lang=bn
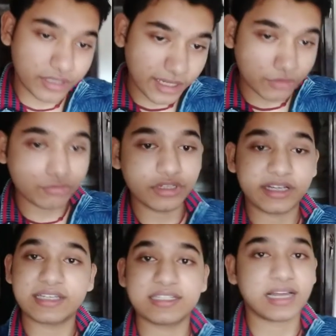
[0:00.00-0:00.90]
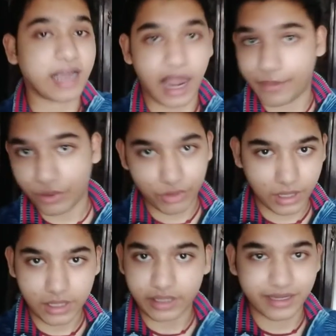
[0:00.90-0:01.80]
ঘটিয়ে দুধ রেখে সেটা খাবেও
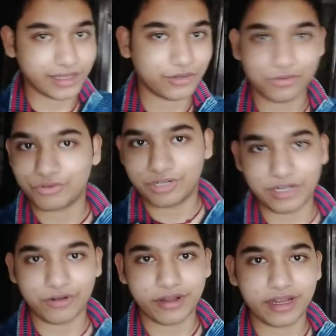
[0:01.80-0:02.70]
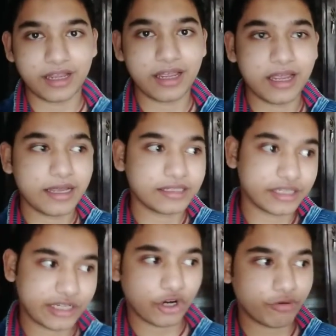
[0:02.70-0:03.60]
না নিজেদের জন্য ঠিক নয়
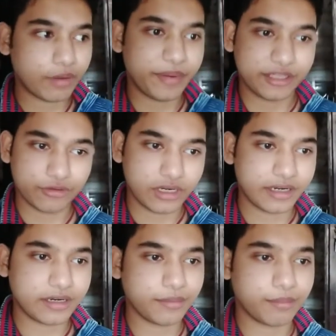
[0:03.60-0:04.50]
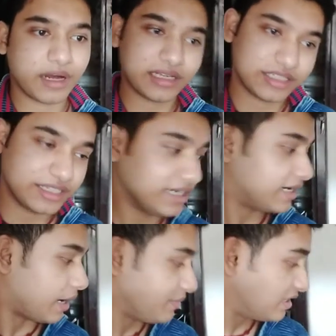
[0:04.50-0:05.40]
চেষ্টা করবে পেতলের বা
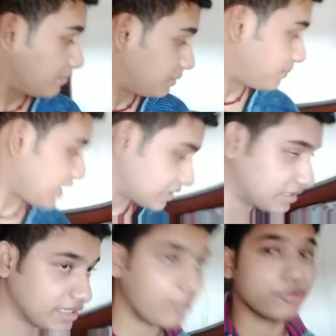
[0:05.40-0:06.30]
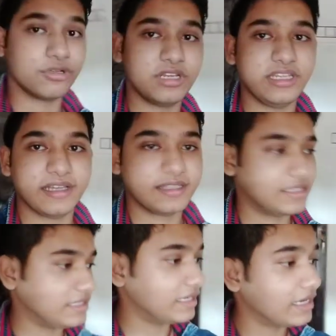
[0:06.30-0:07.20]
স্টিলের আমি যেমনি প্লাস্টিকের বোতল নিয়ে
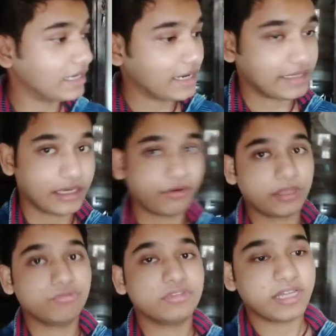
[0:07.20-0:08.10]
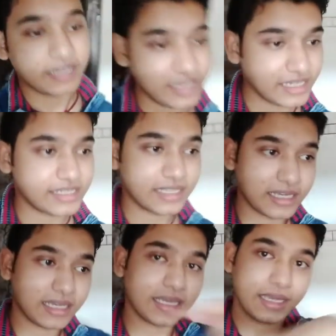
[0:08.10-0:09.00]
যাচ্ছি এতে করে দুধটা নিয়ে
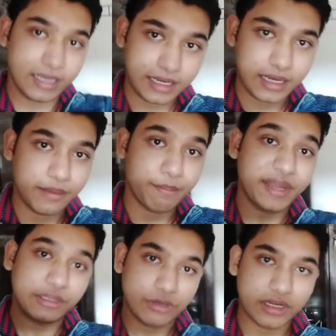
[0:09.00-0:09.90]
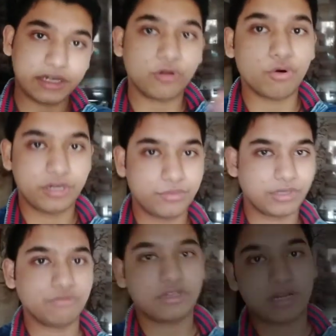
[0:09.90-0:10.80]
এসে পেতলের ঘটির
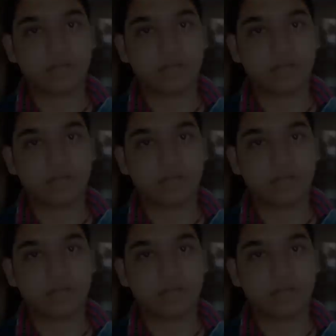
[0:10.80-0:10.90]
মধ্যে দুধটা